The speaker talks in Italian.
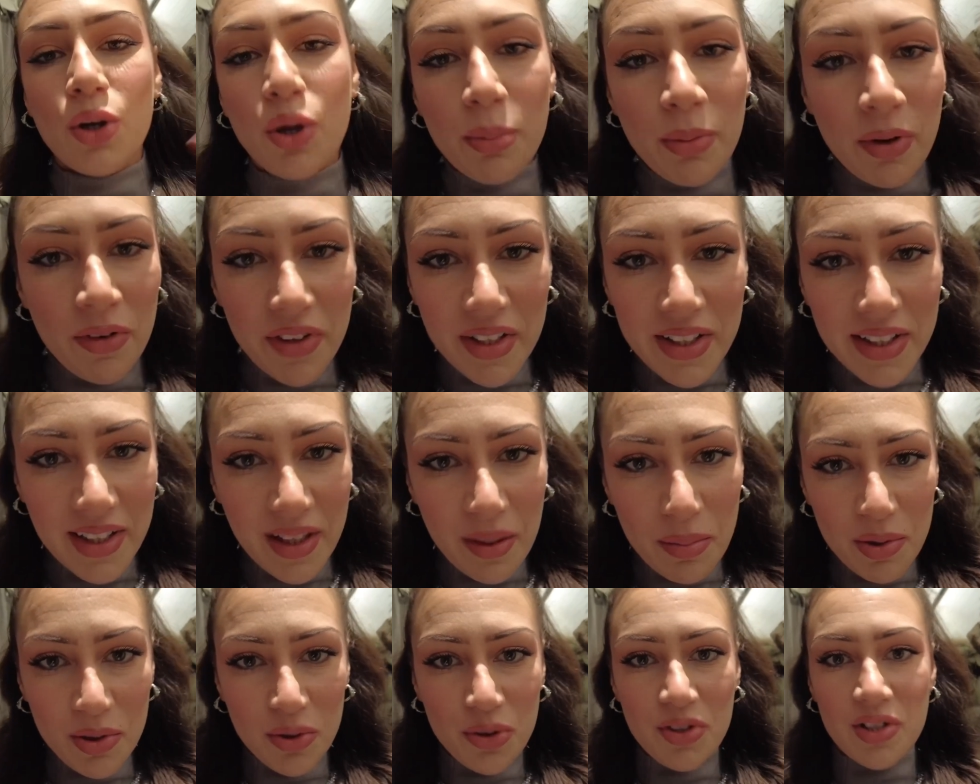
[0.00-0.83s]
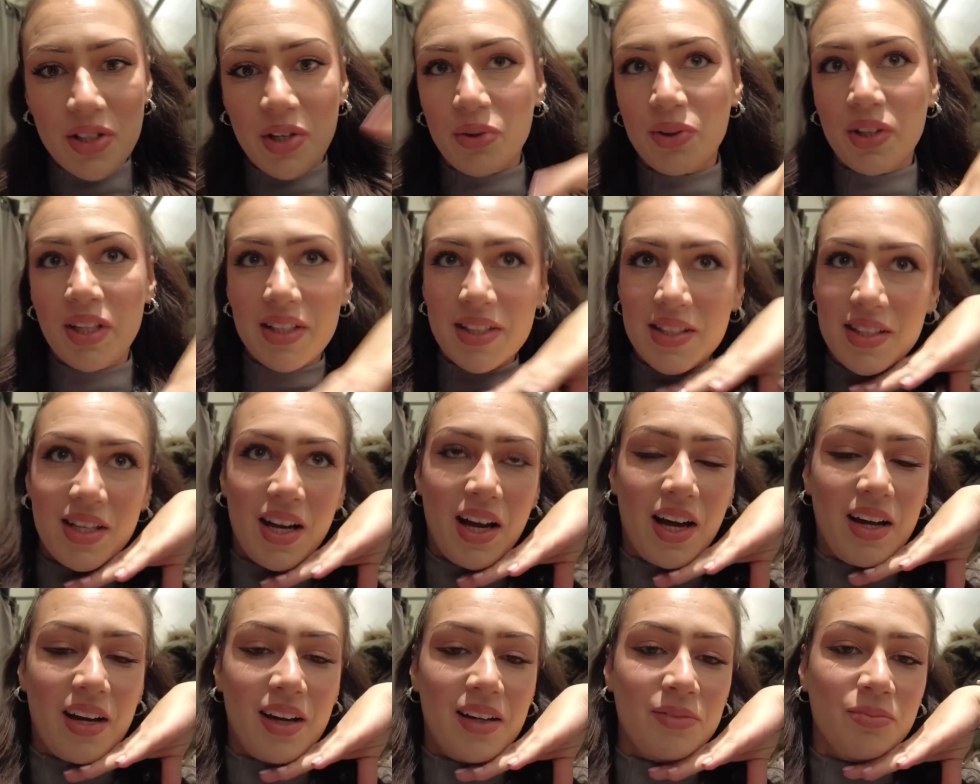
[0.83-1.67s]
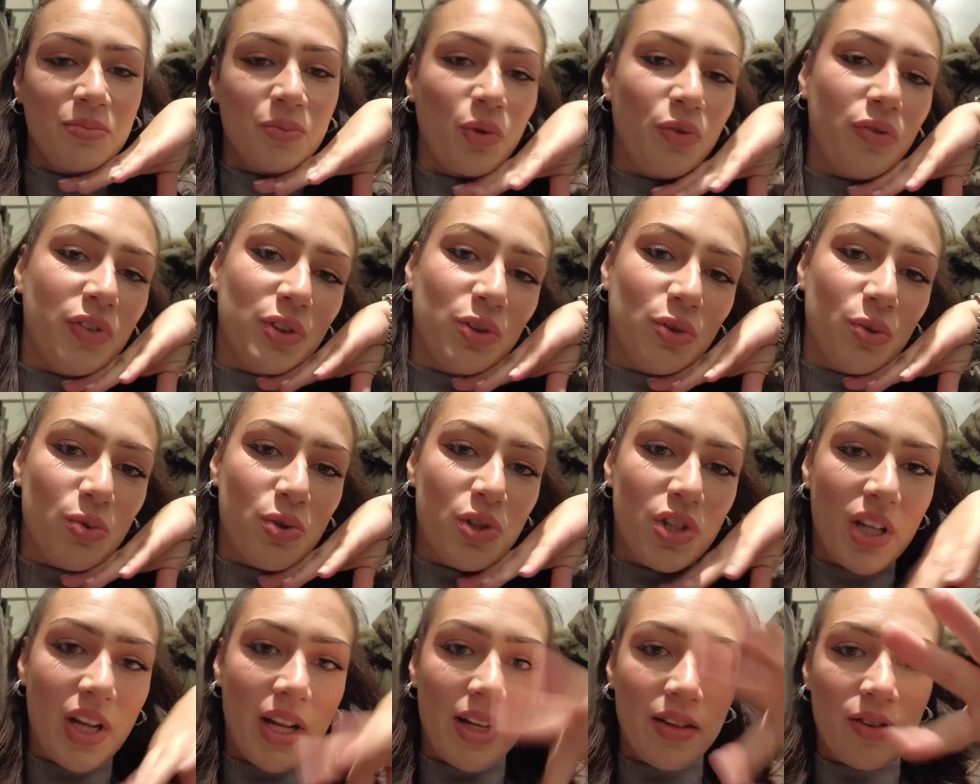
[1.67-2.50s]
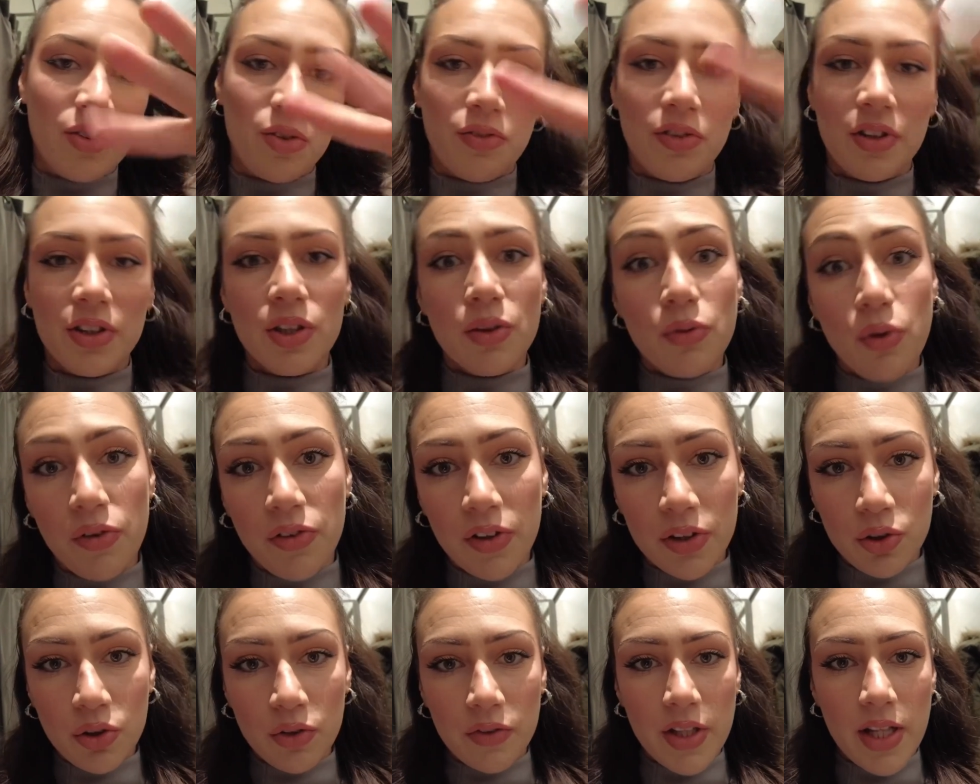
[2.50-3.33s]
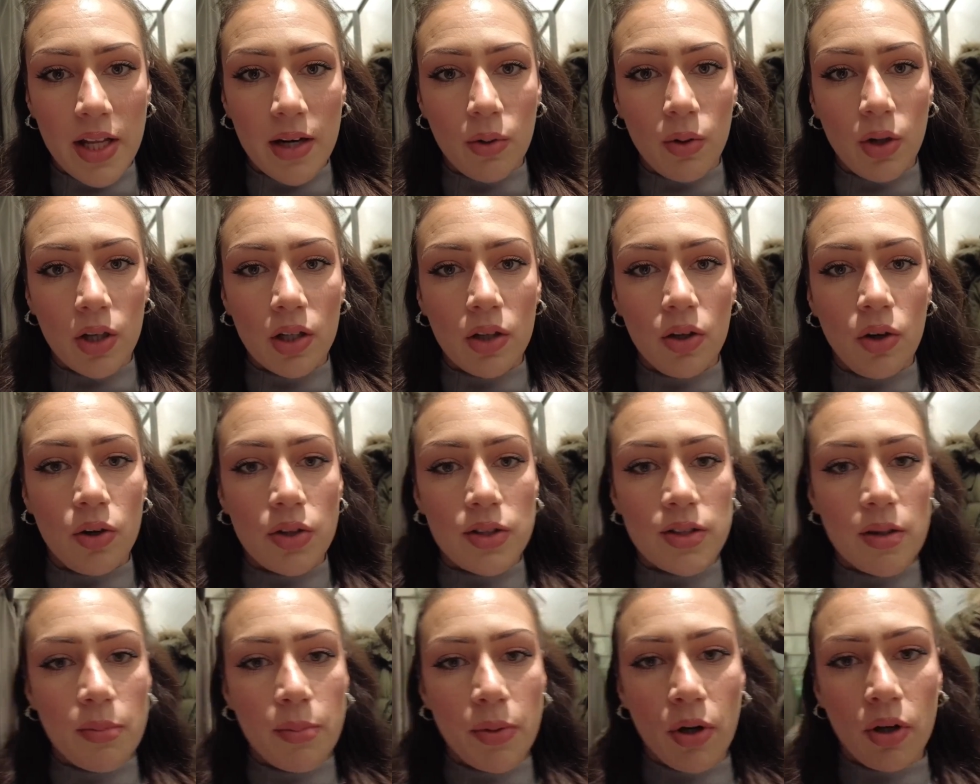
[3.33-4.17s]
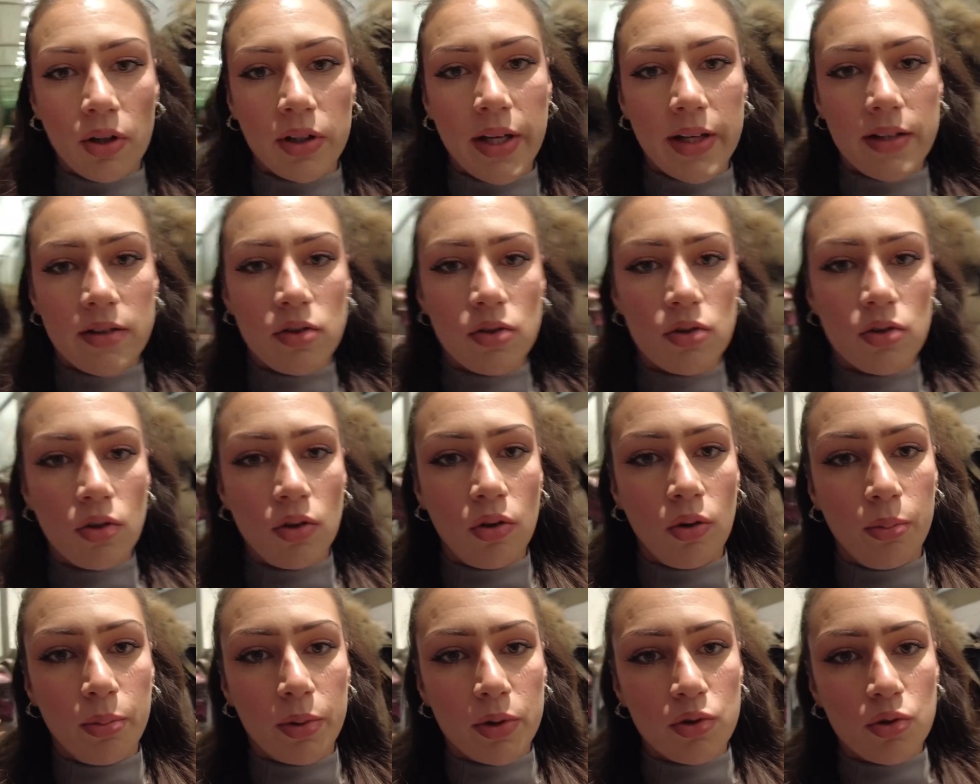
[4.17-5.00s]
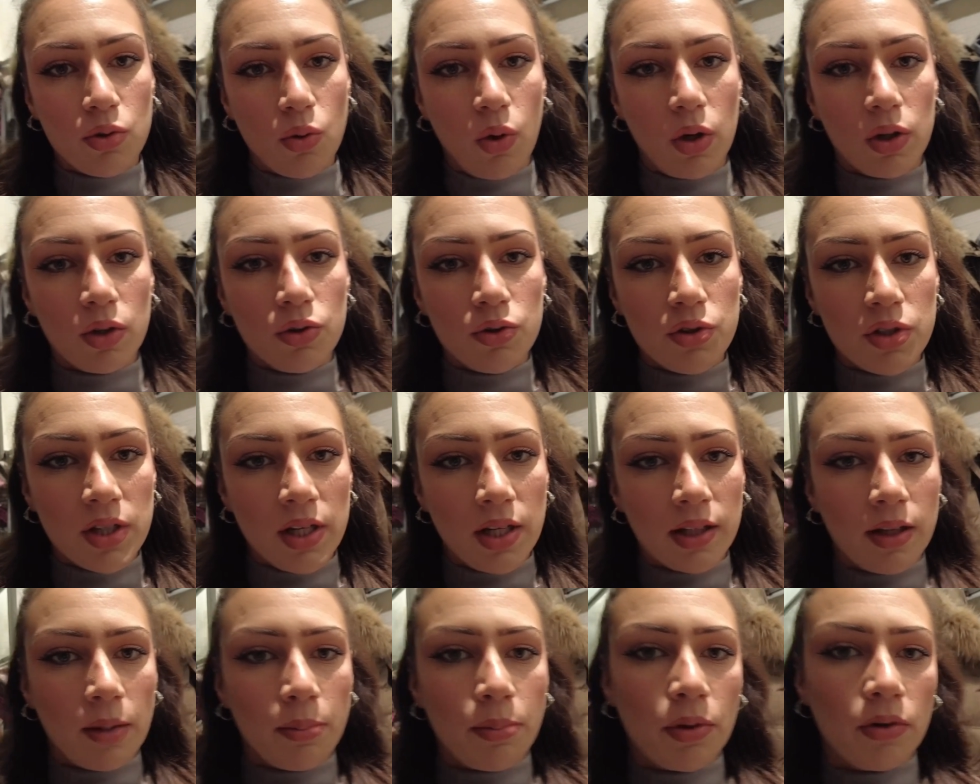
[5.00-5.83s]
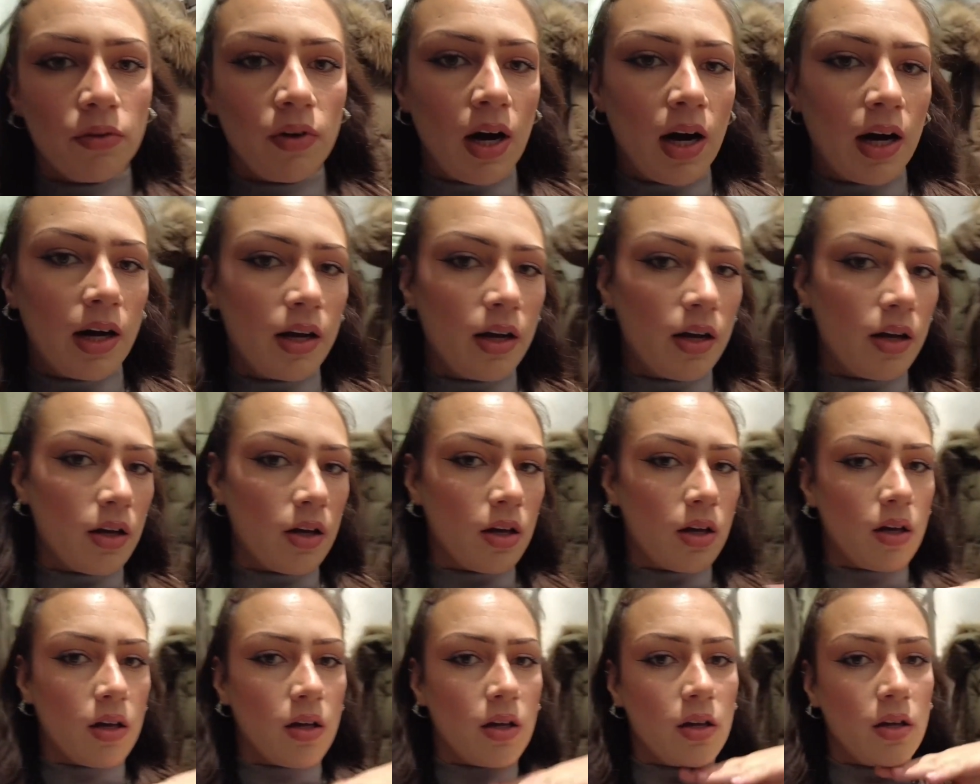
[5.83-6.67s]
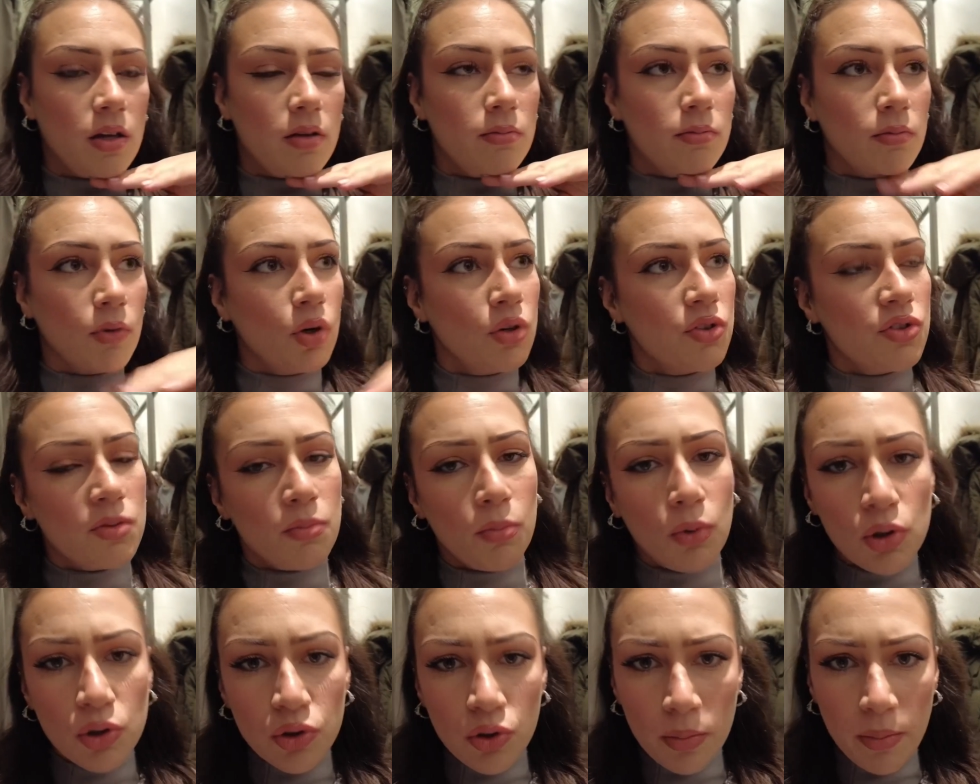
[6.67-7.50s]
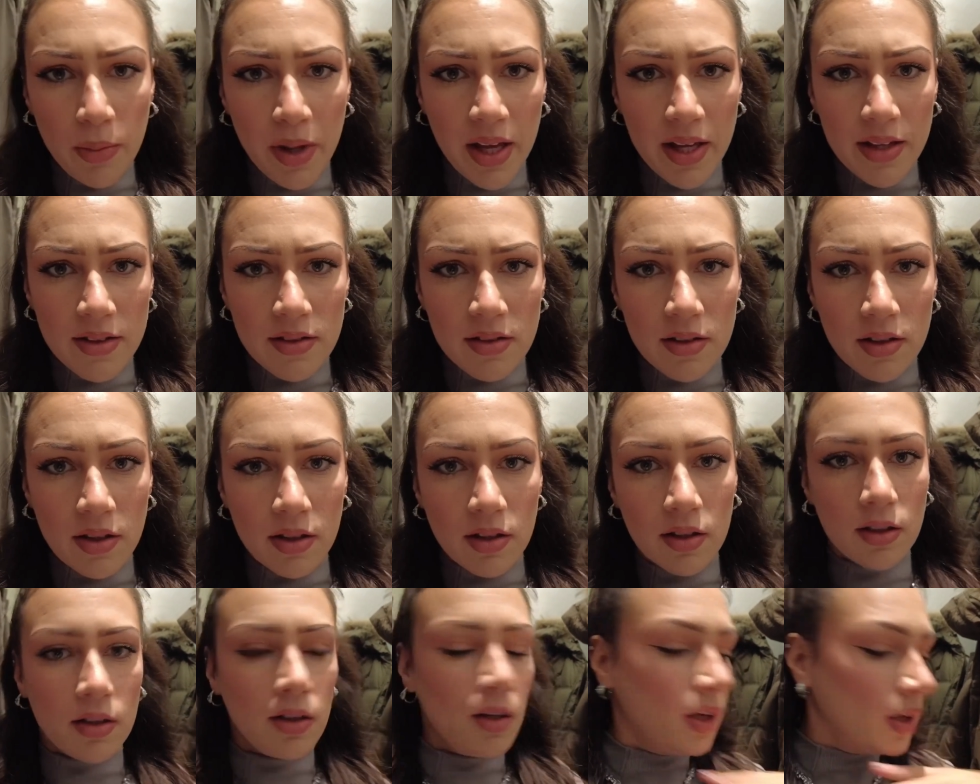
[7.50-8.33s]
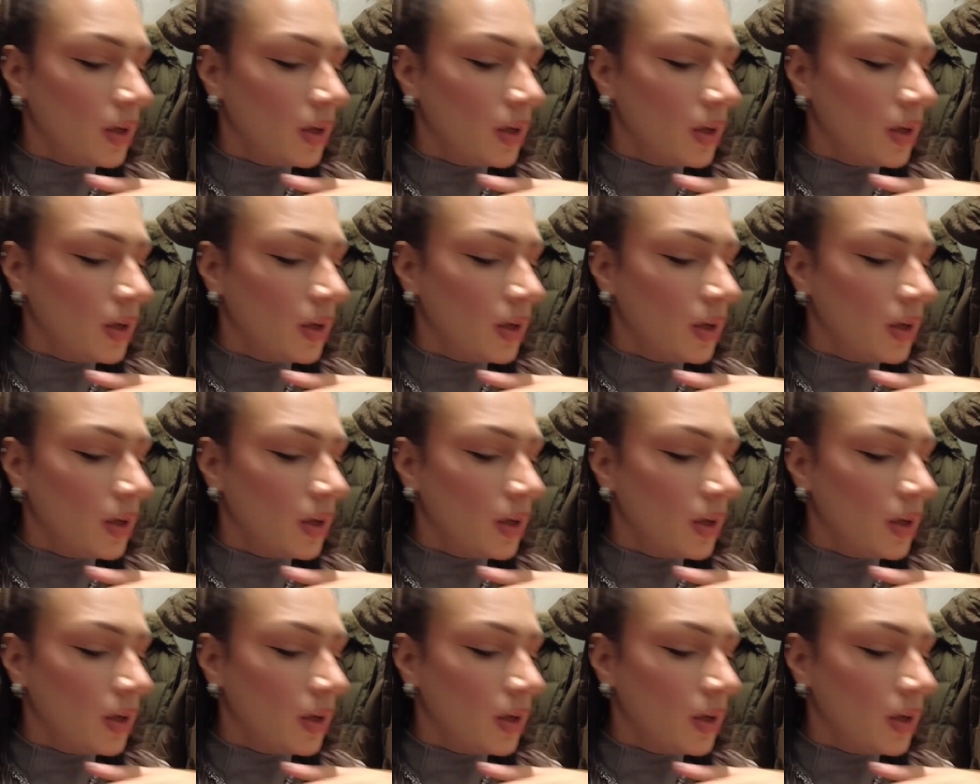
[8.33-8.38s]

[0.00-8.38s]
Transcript: Come avrete capito sarò da Zara, ho fatto un giretto, infatti vi ho fatto vedere qualcosa, però adesso ho preso qualcosina da provare, cose molto basic,